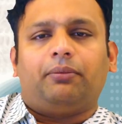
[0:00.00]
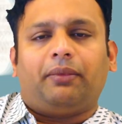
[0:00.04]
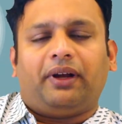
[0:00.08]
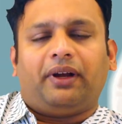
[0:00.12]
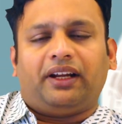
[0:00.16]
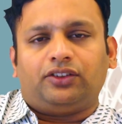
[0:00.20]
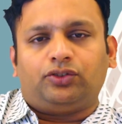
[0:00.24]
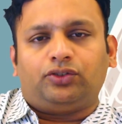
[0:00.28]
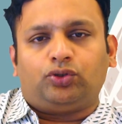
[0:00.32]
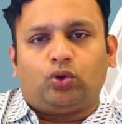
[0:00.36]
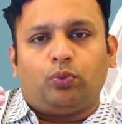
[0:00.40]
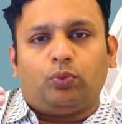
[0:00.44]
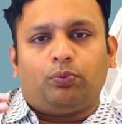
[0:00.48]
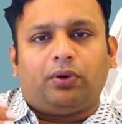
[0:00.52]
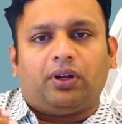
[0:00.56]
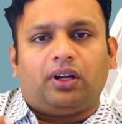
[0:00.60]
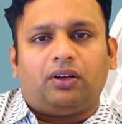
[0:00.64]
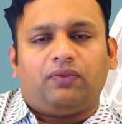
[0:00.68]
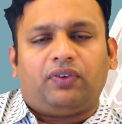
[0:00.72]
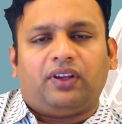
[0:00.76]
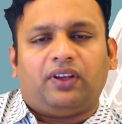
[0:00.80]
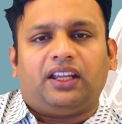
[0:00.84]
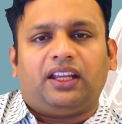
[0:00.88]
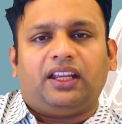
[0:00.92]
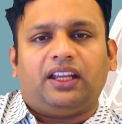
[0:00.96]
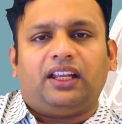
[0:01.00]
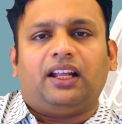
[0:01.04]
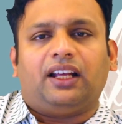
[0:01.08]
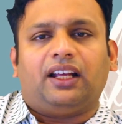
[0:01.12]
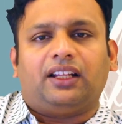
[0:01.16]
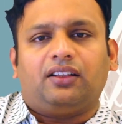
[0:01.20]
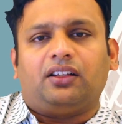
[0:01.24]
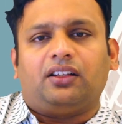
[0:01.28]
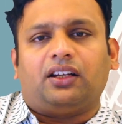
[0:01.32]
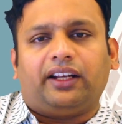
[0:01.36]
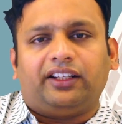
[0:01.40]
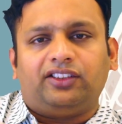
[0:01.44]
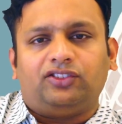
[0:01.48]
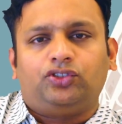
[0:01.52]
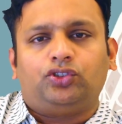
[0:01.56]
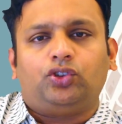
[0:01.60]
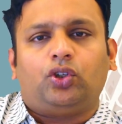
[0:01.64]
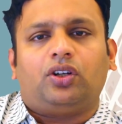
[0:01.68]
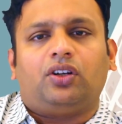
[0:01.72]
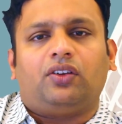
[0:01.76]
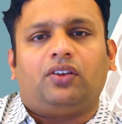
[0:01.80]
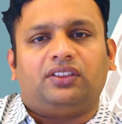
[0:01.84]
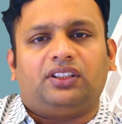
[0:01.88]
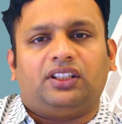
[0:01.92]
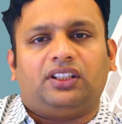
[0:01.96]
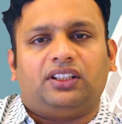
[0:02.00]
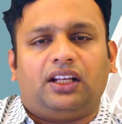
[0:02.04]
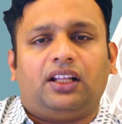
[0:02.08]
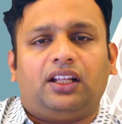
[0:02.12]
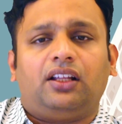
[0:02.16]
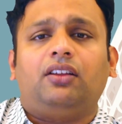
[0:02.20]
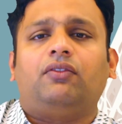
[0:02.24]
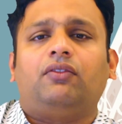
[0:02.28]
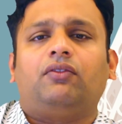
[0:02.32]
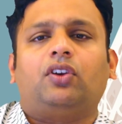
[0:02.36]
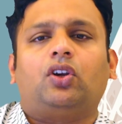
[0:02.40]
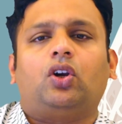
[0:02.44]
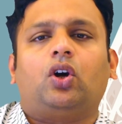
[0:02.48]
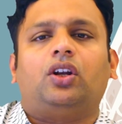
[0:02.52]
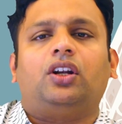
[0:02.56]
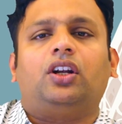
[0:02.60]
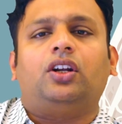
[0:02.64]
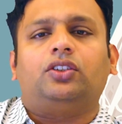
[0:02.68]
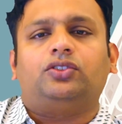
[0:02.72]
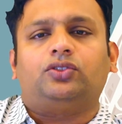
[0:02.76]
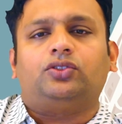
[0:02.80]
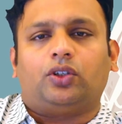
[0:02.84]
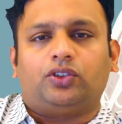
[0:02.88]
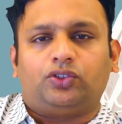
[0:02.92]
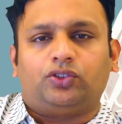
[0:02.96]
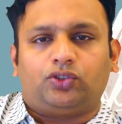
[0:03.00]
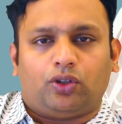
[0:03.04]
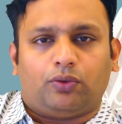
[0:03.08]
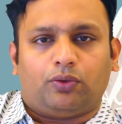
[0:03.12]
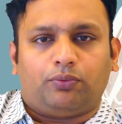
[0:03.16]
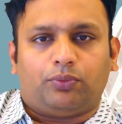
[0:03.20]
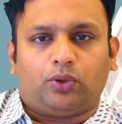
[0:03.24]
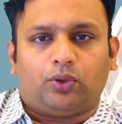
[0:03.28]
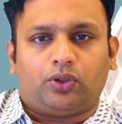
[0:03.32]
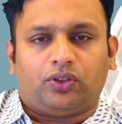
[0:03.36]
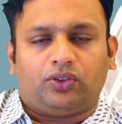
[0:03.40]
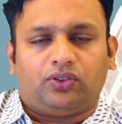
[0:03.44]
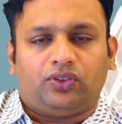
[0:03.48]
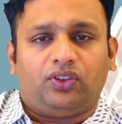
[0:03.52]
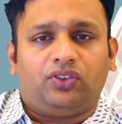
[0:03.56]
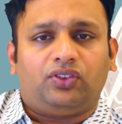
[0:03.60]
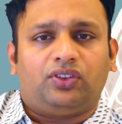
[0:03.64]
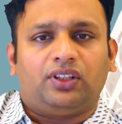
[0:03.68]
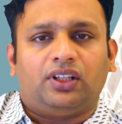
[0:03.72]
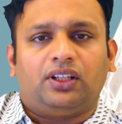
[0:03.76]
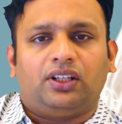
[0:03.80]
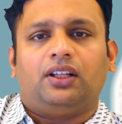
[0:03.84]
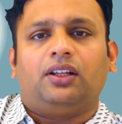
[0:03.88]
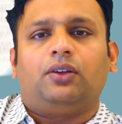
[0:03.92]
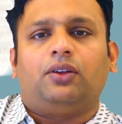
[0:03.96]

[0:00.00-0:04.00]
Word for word: அது மைனஸ் டூ பாயிண்ட் ஃபைவ் கீழே அதாவது ரெட் ஜோன் வந்ததுன்னா வி கால் இட் ஆஸ்டியோபோரோசிஸ்